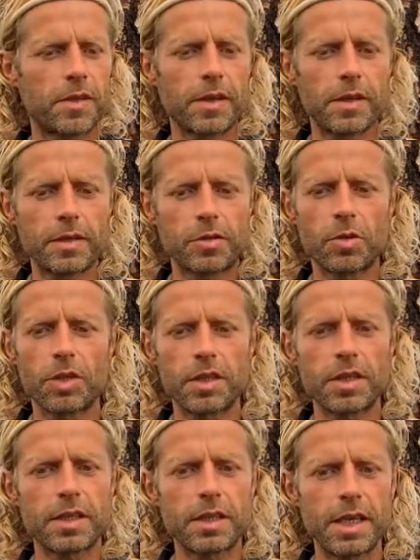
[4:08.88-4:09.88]
Sollte
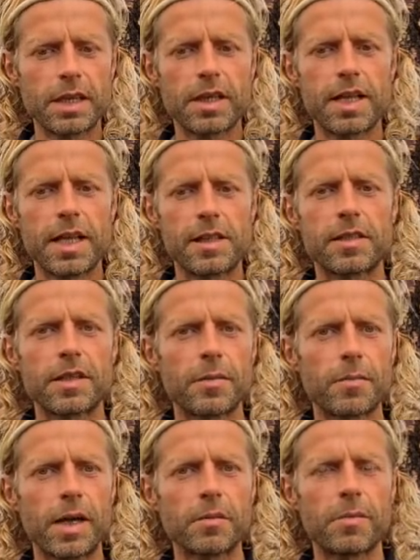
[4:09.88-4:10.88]
jeder ältere
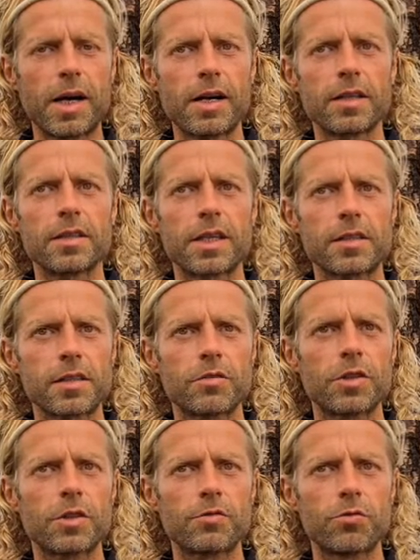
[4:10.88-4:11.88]
Mann machen, der sich
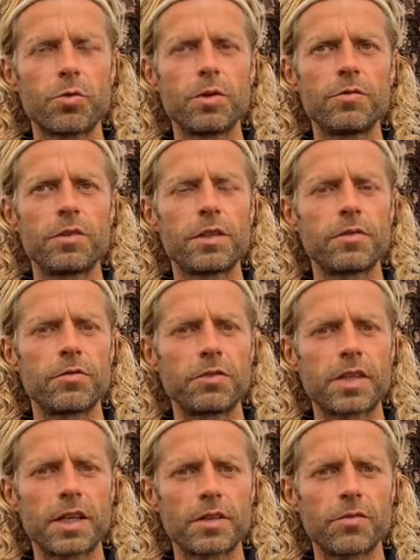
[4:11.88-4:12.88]
wieder fühlen will,
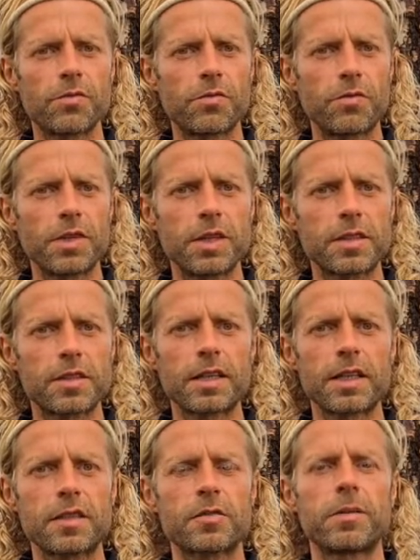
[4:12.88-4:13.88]
der, wie er sich
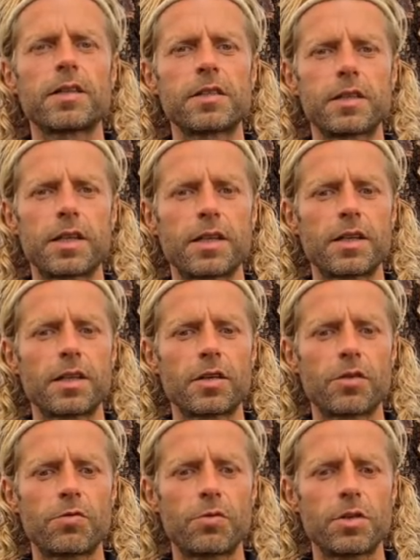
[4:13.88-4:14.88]
als 20-Jähriger
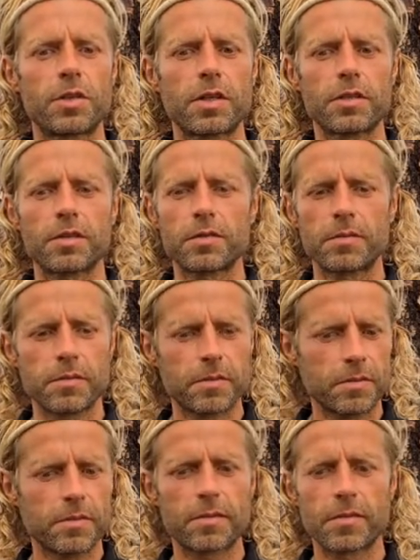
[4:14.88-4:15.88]
gefühlt hat.
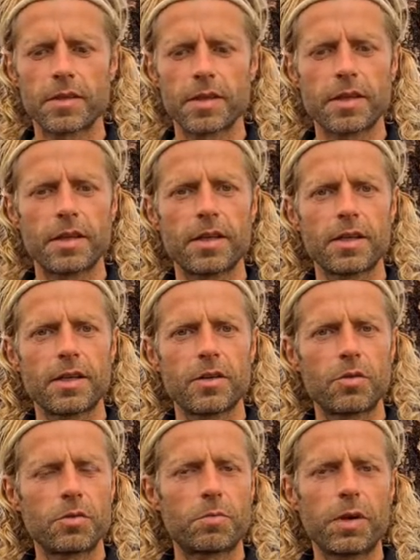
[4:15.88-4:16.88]

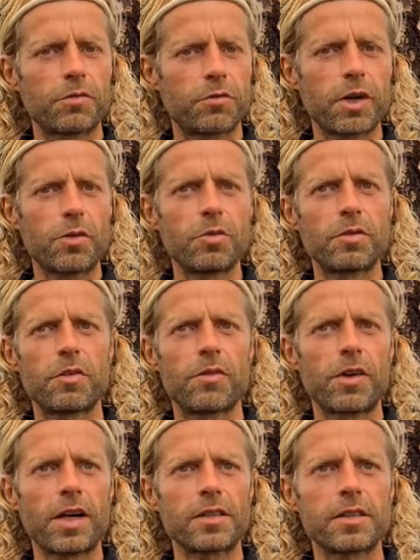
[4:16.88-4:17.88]
Und bei Frauen
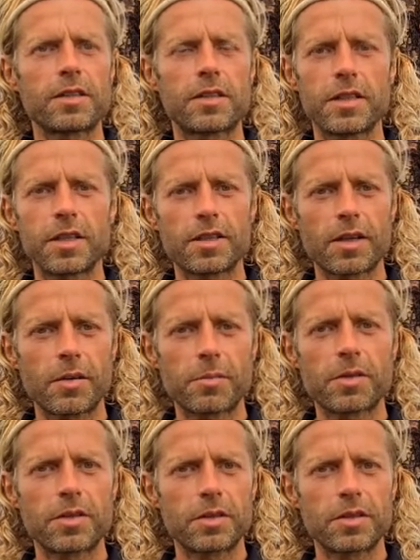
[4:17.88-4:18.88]
weiß ich es nicht,
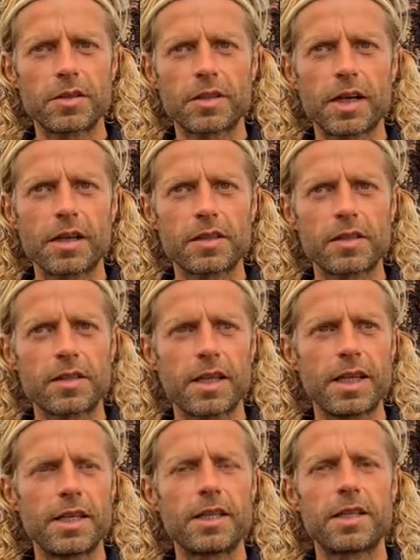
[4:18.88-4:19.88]
aber da ist es ja
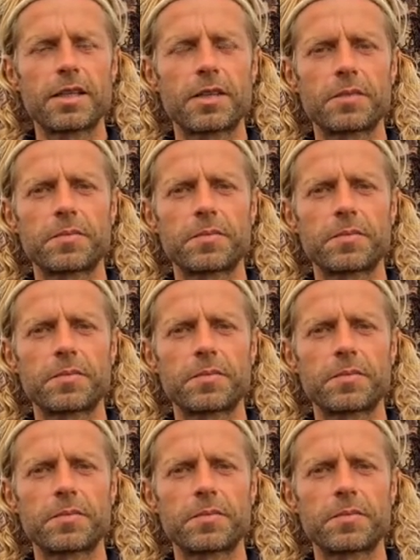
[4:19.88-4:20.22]
ähnlich.